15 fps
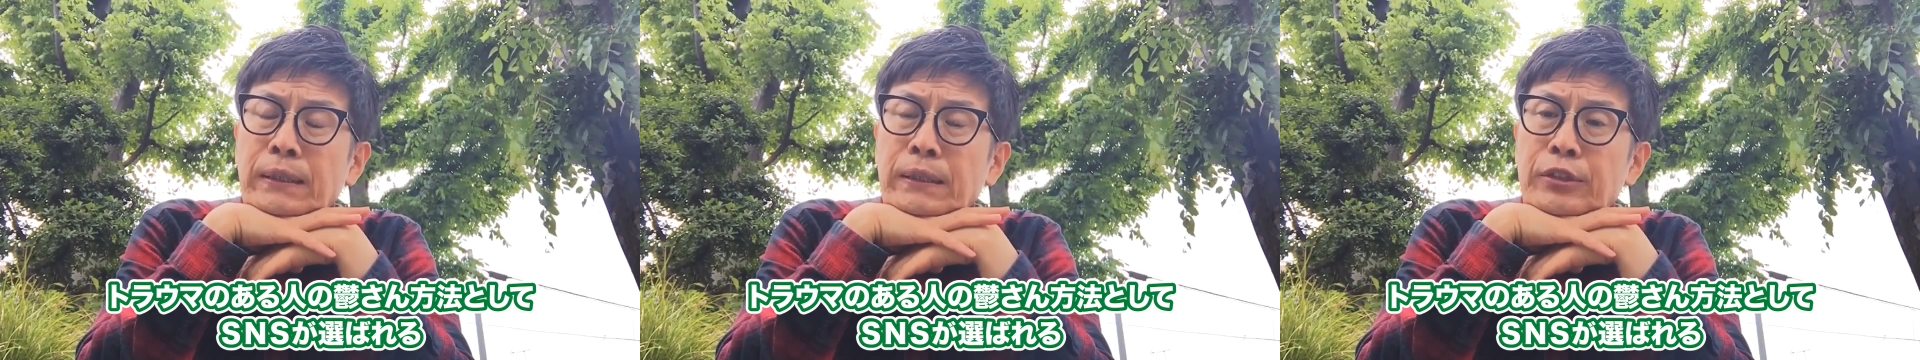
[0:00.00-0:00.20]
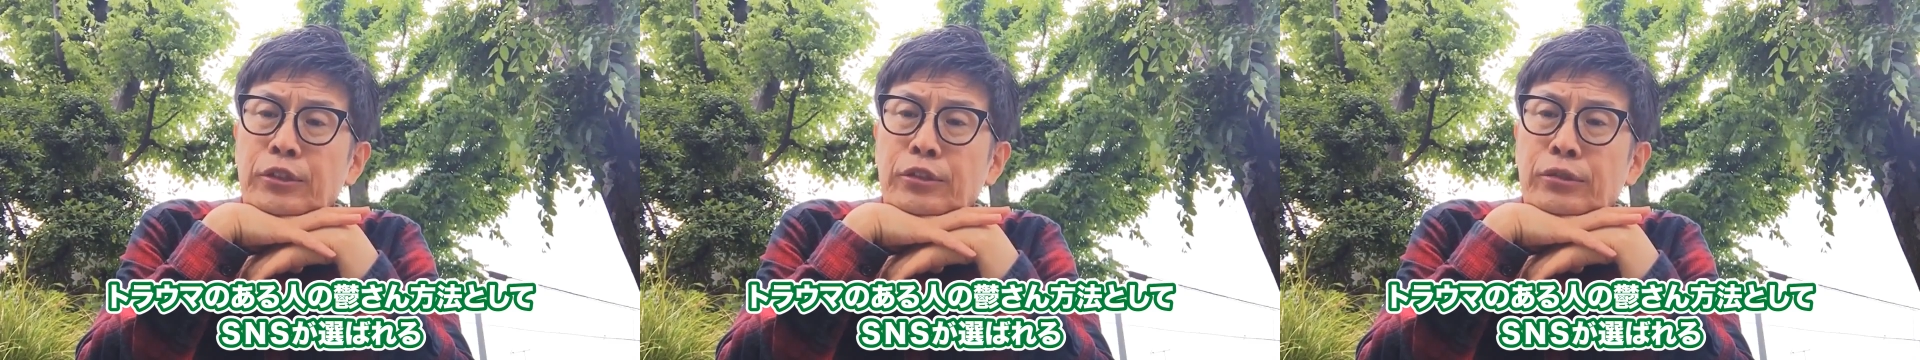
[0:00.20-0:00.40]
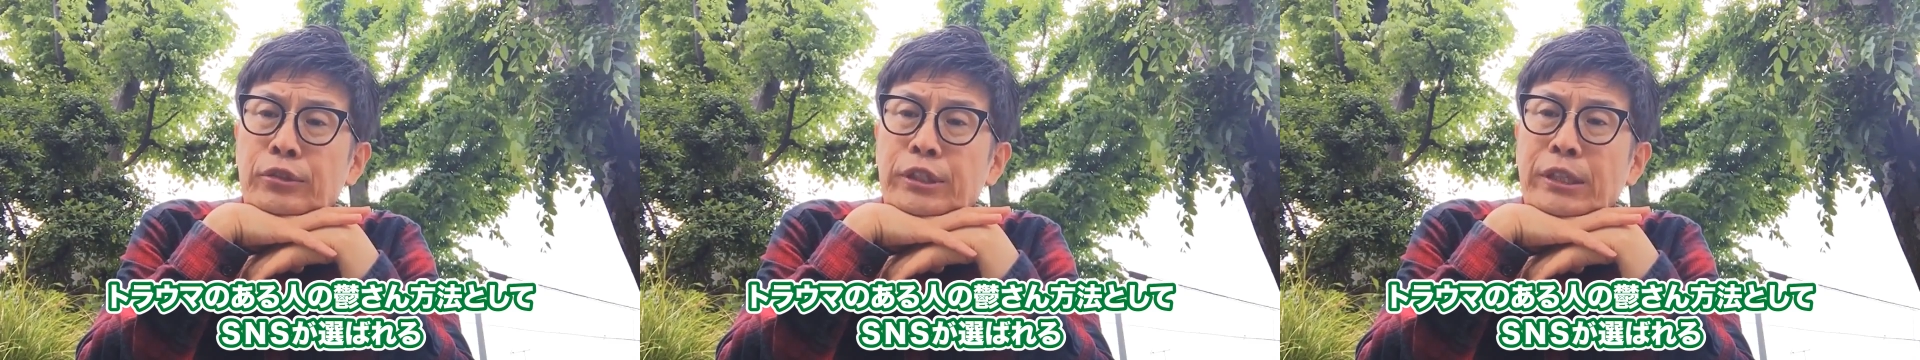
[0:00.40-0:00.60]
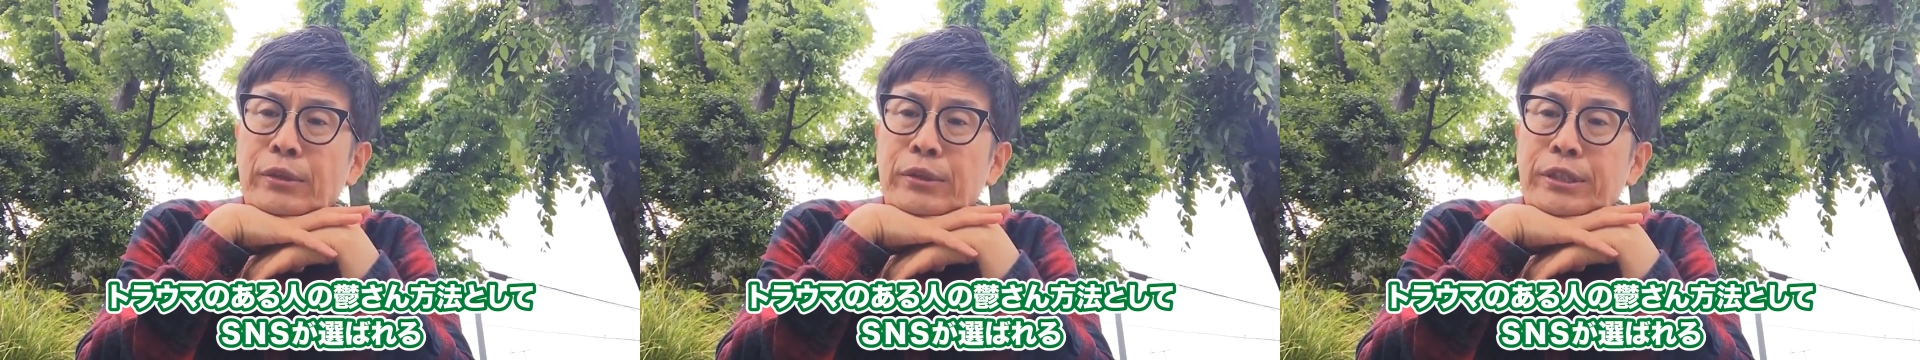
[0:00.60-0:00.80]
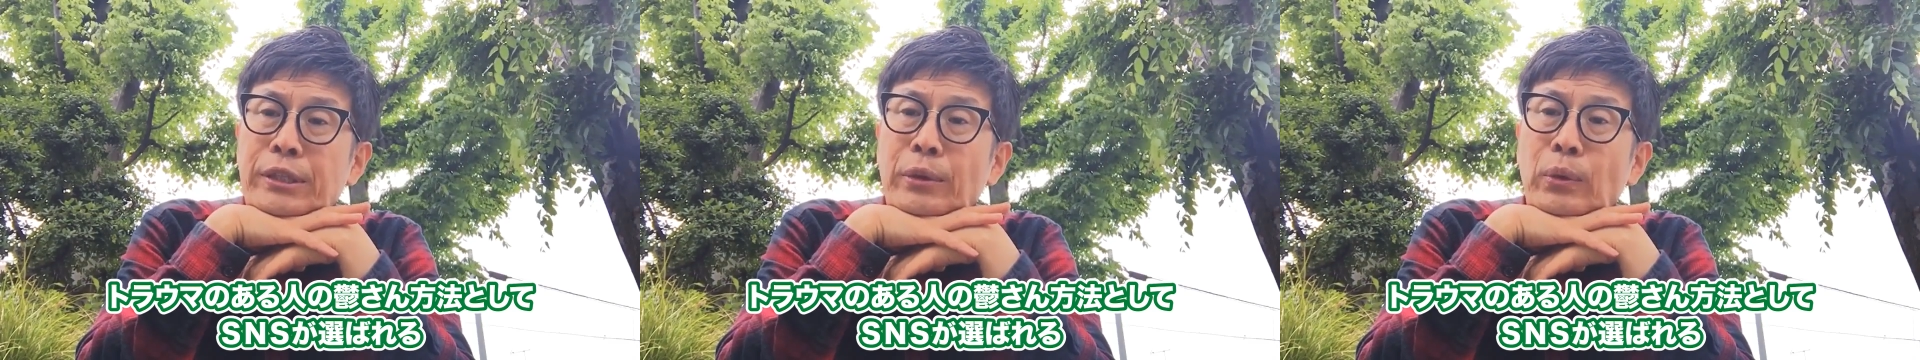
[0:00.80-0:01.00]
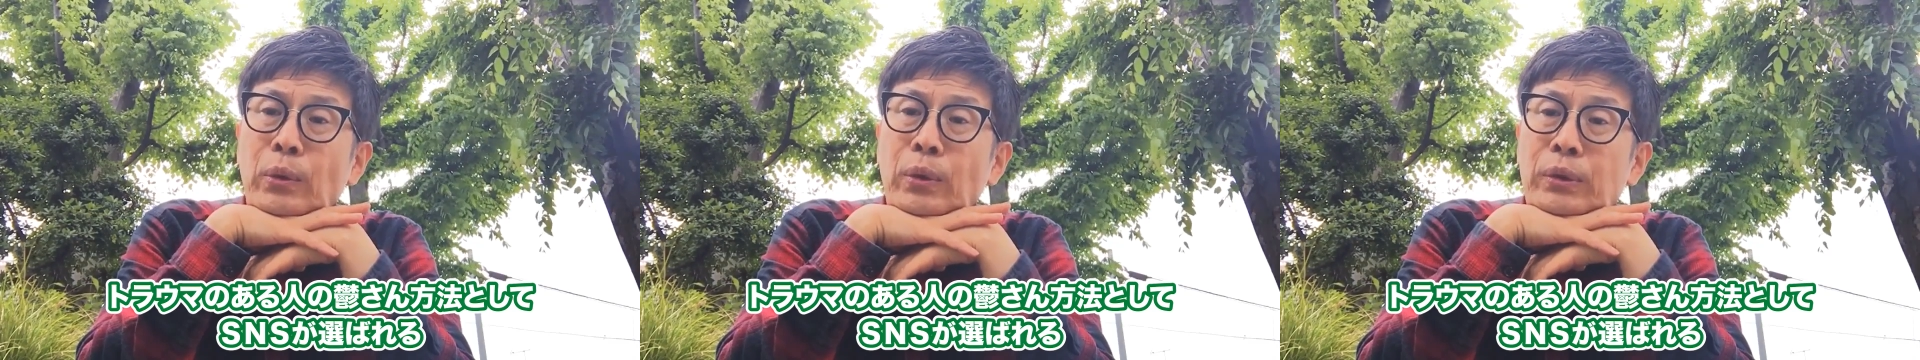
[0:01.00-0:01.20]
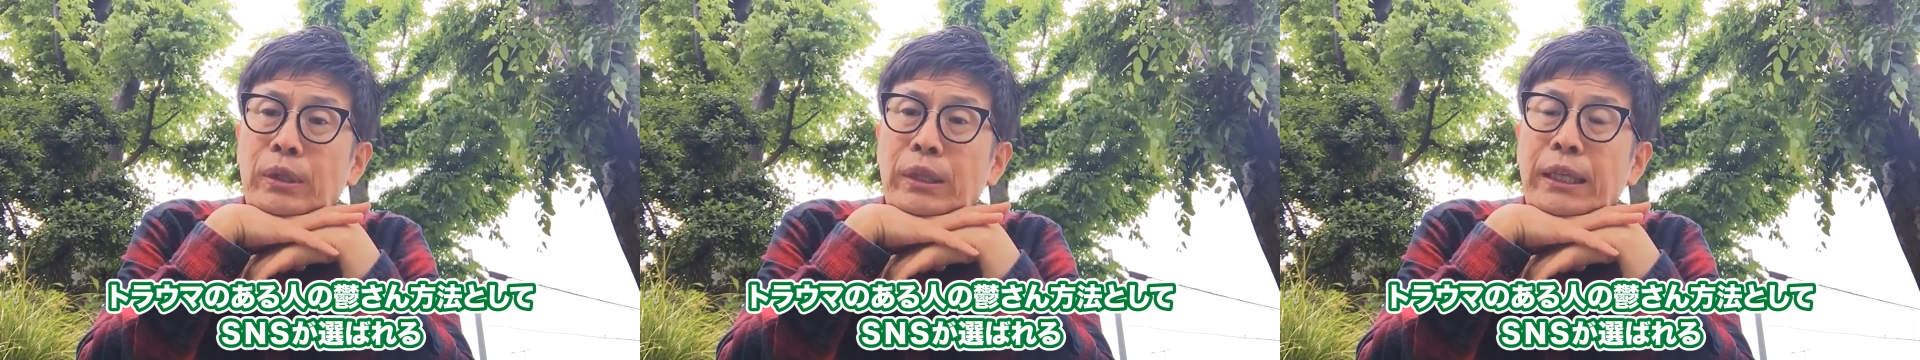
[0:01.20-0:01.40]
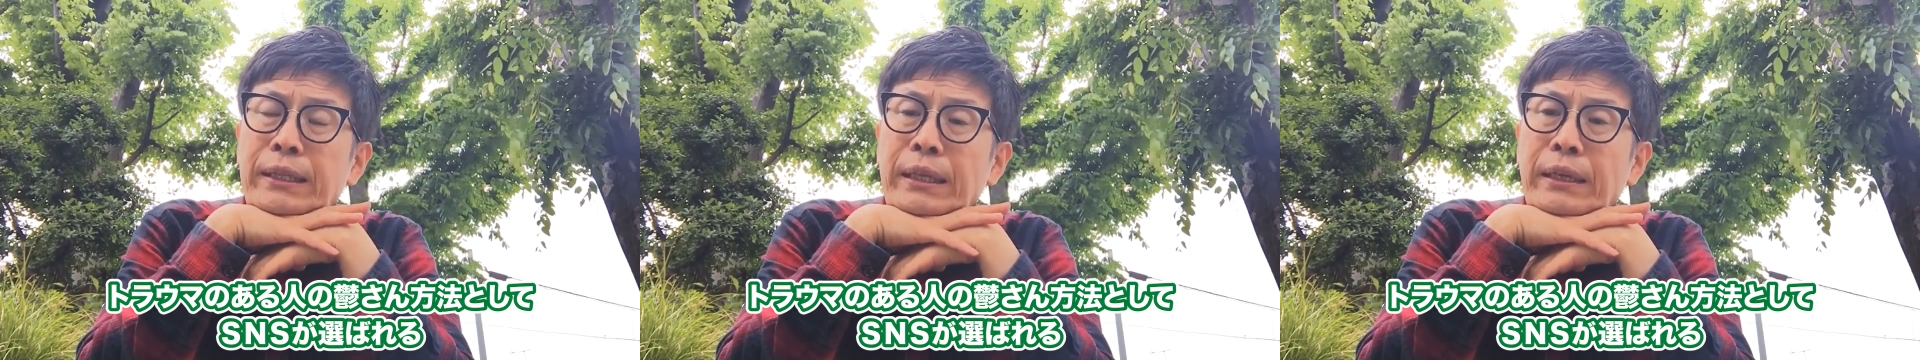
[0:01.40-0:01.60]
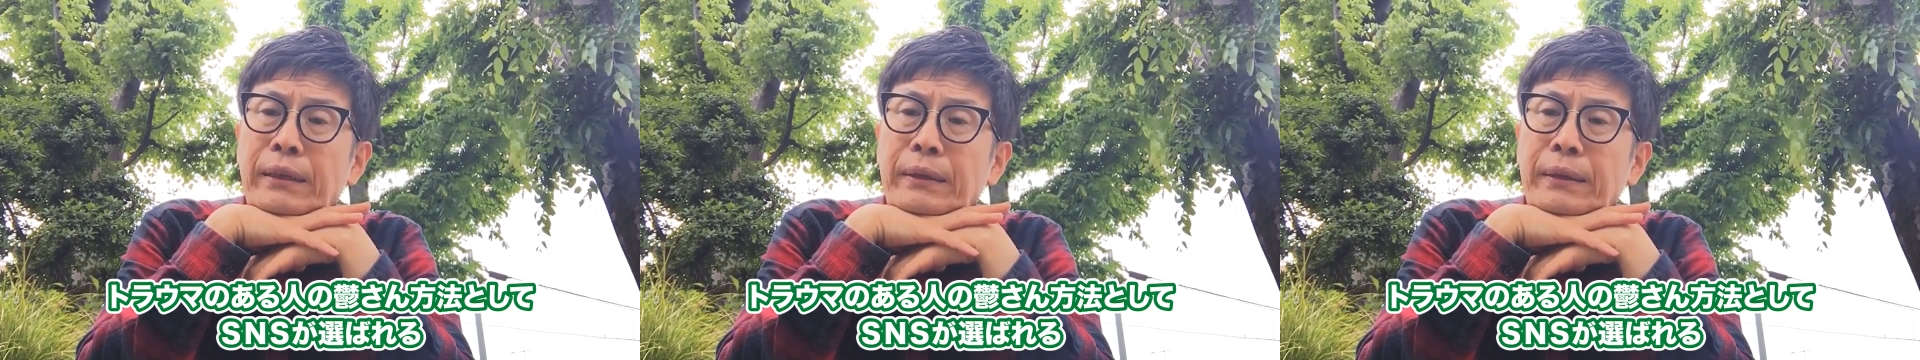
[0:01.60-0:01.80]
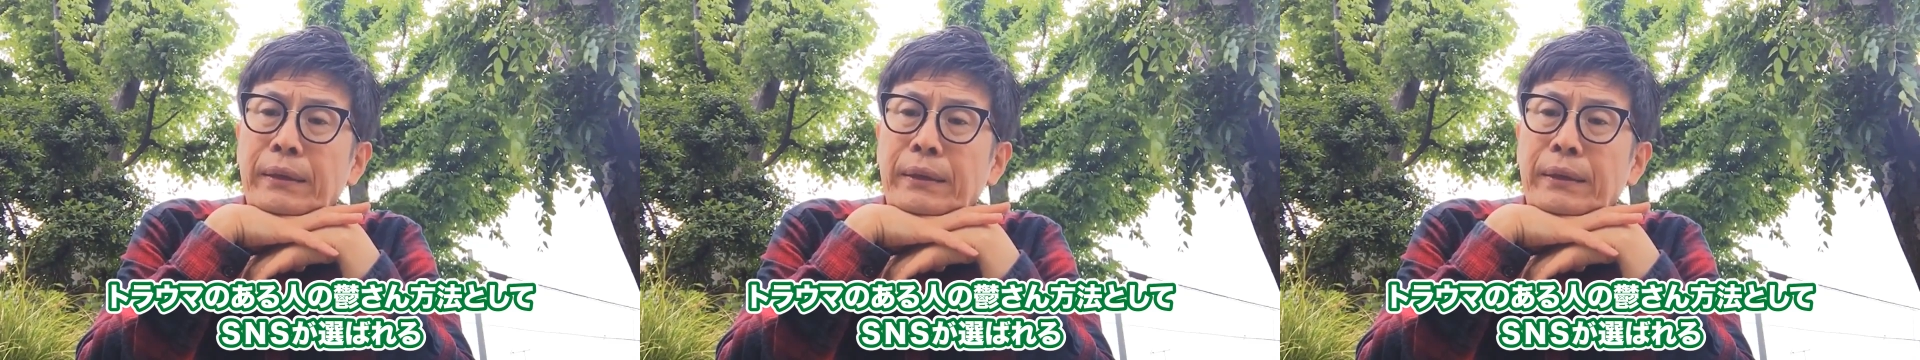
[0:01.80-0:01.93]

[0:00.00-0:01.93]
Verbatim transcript: 執着して怒ってんね